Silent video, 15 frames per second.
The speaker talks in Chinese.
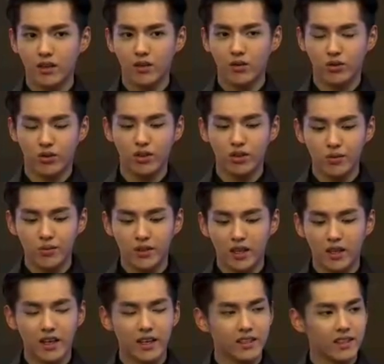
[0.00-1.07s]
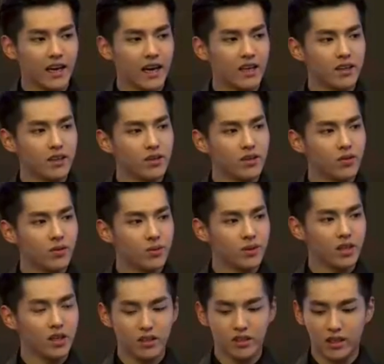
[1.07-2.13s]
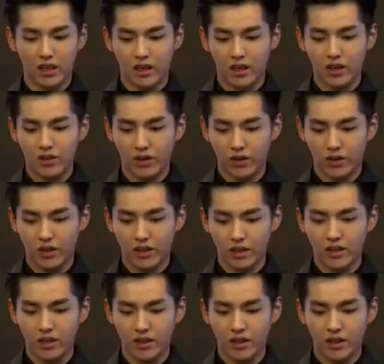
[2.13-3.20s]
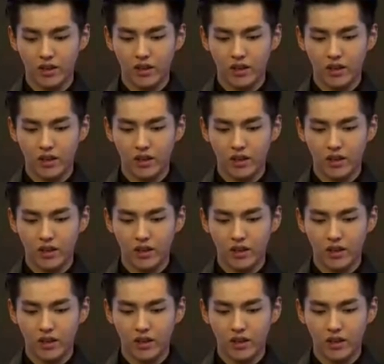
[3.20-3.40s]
我觉得是比较恋家的人，我比较想要有一个，